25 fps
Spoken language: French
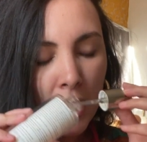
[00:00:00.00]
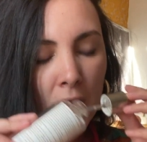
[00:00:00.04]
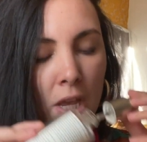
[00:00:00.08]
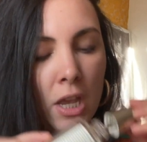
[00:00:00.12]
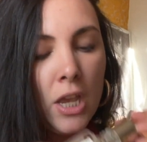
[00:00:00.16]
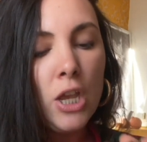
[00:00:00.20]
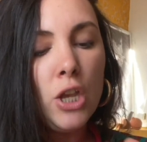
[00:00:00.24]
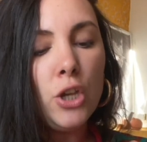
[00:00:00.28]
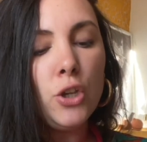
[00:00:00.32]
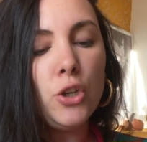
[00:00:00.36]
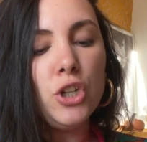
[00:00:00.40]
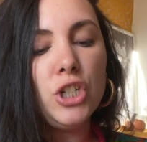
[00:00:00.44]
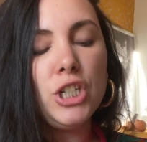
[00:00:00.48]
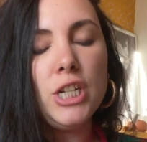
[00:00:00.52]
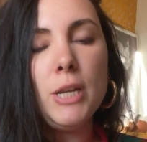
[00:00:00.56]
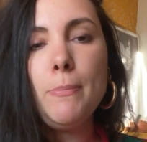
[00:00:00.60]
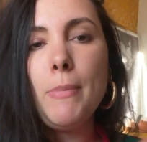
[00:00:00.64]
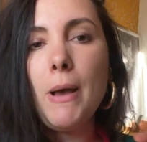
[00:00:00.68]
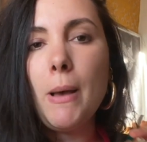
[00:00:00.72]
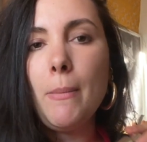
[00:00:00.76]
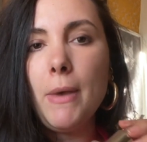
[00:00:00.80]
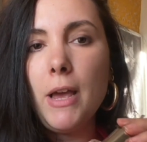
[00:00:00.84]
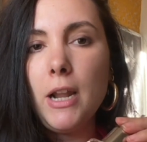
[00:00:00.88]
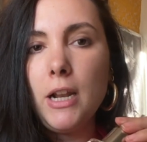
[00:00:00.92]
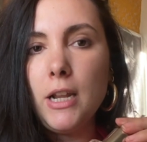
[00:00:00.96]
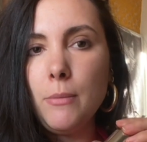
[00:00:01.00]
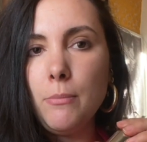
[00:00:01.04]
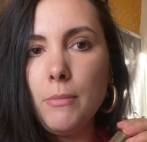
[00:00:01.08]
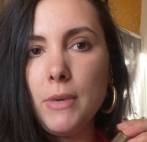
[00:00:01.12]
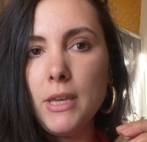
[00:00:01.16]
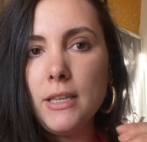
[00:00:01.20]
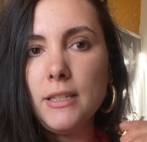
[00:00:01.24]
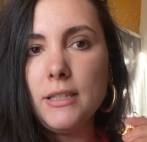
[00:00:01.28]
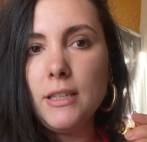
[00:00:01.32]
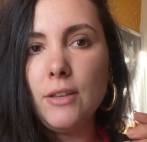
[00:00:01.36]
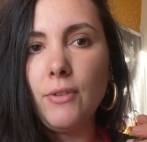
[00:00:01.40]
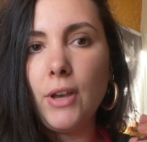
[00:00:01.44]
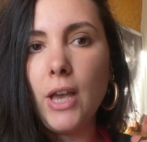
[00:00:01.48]
que j'ai pas mal aimé.
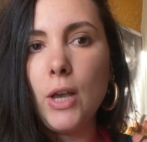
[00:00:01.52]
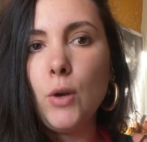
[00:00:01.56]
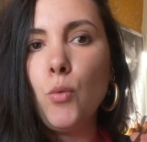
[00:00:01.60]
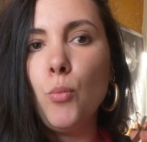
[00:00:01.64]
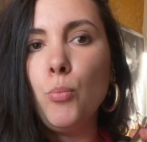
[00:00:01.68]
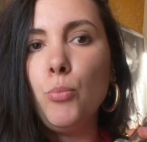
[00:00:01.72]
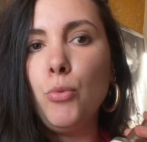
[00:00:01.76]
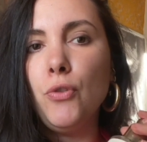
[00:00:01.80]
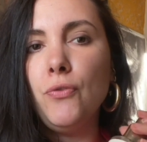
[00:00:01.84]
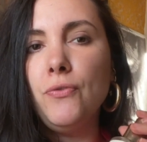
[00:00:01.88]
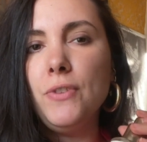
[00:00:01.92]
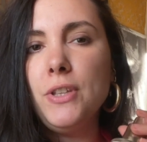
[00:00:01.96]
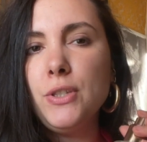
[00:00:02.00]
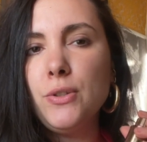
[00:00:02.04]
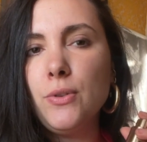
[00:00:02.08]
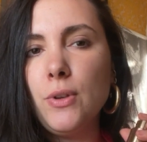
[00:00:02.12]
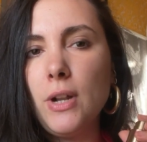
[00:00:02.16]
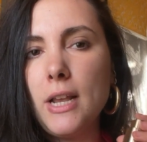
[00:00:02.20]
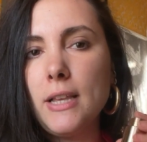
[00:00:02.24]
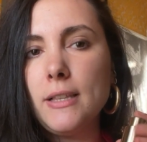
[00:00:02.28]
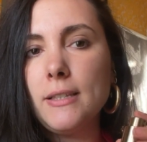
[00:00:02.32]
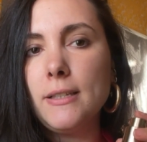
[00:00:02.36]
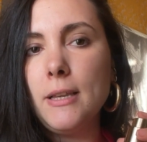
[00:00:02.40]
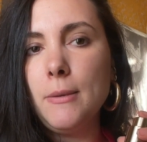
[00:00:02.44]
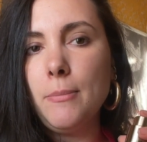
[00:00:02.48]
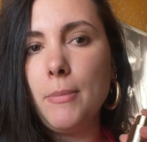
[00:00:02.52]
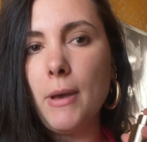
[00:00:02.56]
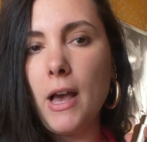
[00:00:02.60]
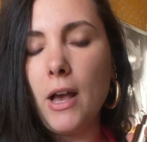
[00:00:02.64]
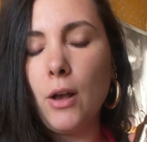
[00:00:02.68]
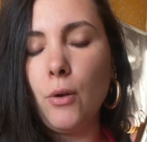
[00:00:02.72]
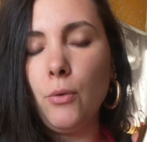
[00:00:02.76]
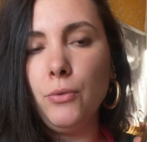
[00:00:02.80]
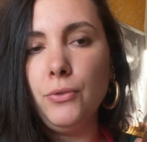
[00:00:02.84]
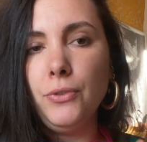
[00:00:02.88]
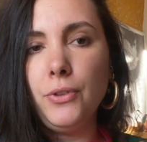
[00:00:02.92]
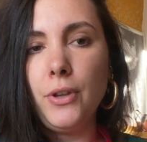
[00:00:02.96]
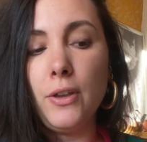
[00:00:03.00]
C'est vrai qu'on peut vite se lasser par
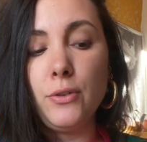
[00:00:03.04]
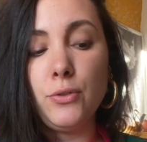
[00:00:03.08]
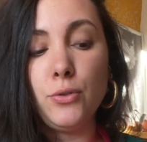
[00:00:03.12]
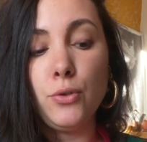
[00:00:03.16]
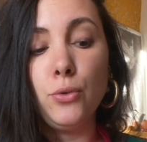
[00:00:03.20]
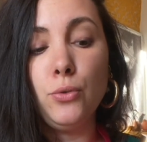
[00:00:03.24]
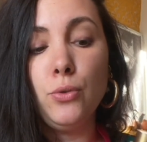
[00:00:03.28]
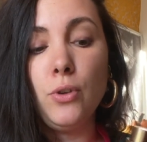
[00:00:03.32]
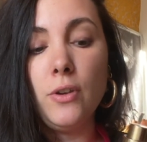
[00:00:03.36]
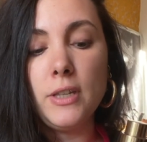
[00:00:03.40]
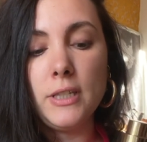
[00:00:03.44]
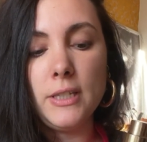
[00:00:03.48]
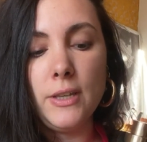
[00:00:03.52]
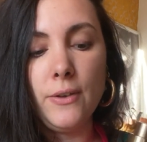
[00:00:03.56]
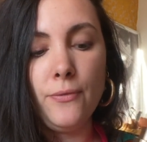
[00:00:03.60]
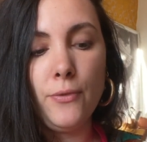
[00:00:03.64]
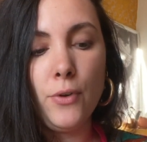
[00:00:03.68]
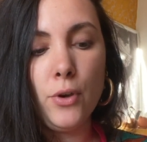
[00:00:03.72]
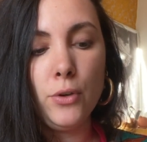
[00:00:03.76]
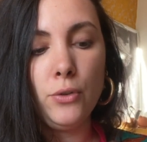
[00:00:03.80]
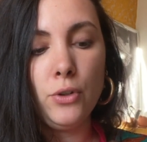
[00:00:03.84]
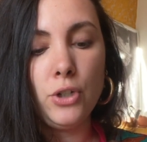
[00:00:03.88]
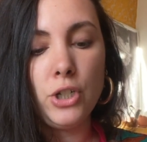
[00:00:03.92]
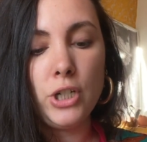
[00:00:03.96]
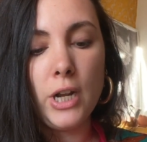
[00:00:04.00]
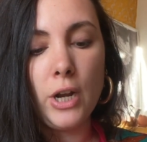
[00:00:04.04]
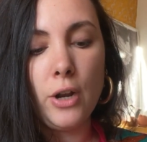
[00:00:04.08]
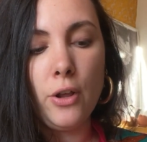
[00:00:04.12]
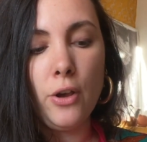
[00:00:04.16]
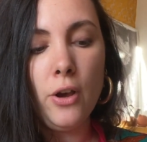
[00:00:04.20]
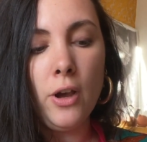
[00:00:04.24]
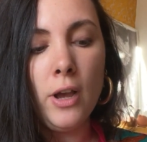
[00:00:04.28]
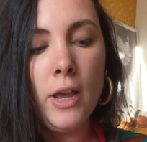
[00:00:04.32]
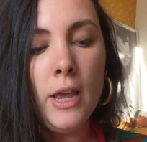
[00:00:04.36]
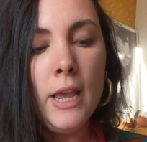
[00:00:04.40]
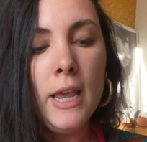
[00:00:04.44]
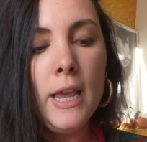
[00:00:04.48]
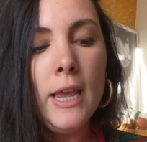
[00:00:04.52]
contre, euh, surtout avec ces fortes chaleurs.